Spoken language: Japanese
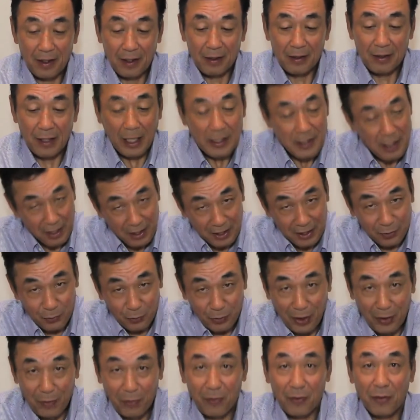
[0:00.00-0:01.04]
なぜいいの
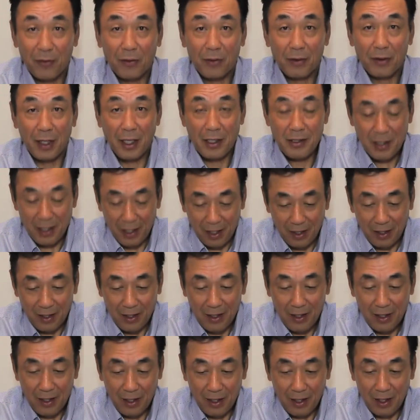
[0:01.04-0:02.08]
だろう、なぜ、
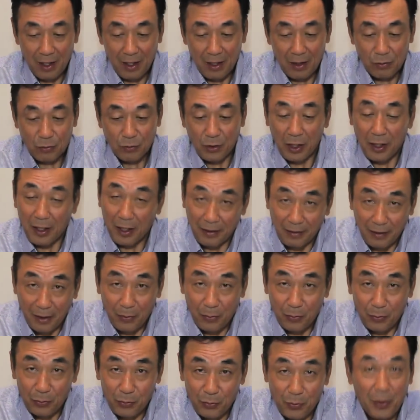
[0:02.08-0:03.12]
打てないんだ
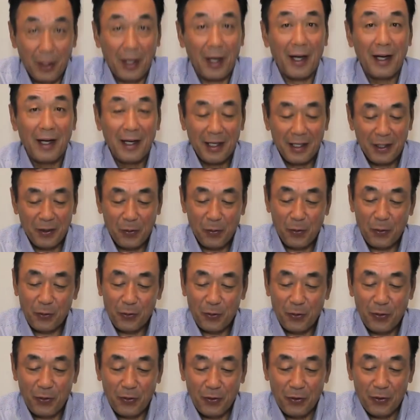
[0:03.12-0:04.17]
ろうとか、いろいろ
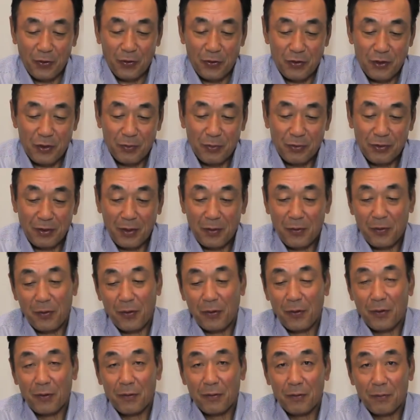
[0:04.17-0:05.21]
と自分で
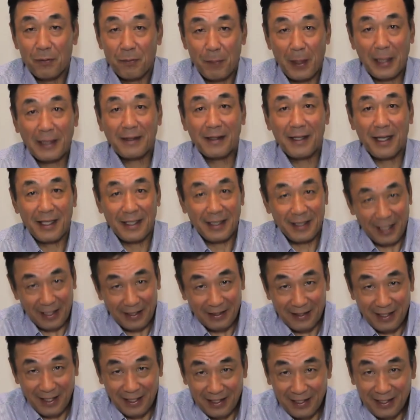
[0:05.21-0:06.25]
こうバッターに
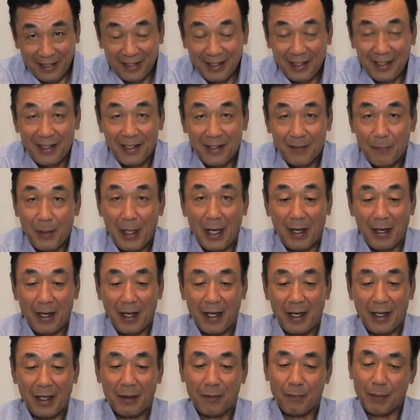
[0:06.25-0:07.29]
なったり、
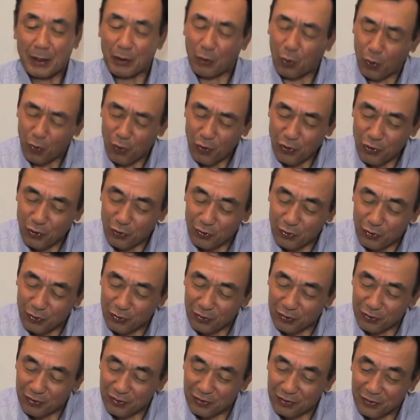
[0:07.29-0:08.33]
まあ、投手
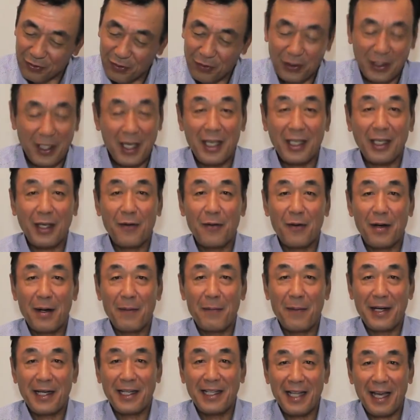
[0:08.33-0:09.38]
の経験はあ
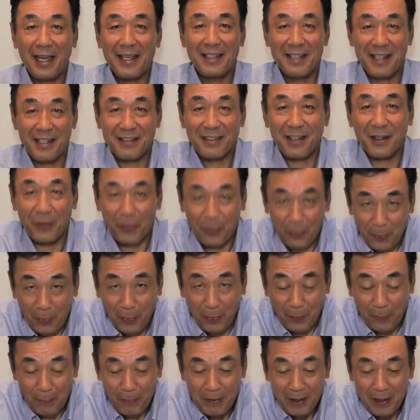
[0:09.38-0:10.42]
まりないんですけど
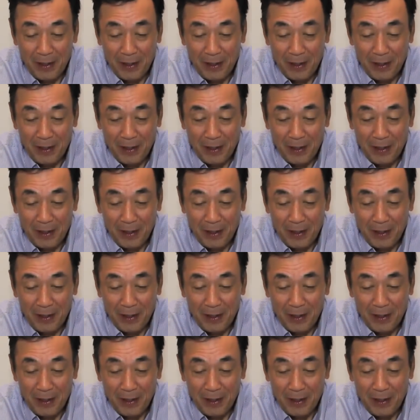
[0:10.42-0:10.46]
も、